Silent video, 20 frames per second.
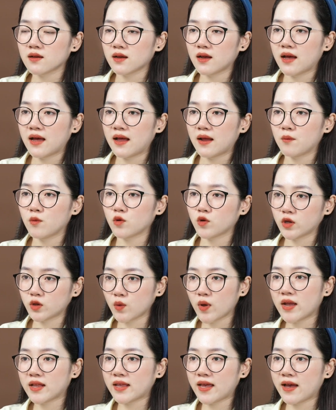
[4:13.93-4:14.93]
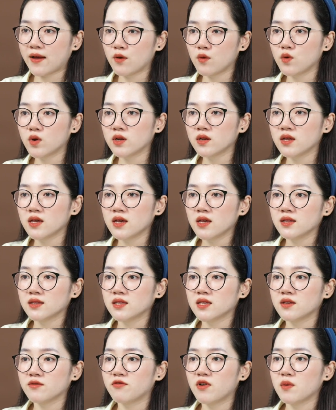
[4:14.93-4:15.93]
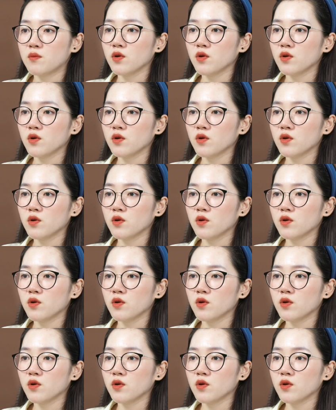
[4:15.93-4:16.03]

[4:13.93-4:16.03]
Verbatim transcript: cả những cái tòa nhà luôn thì với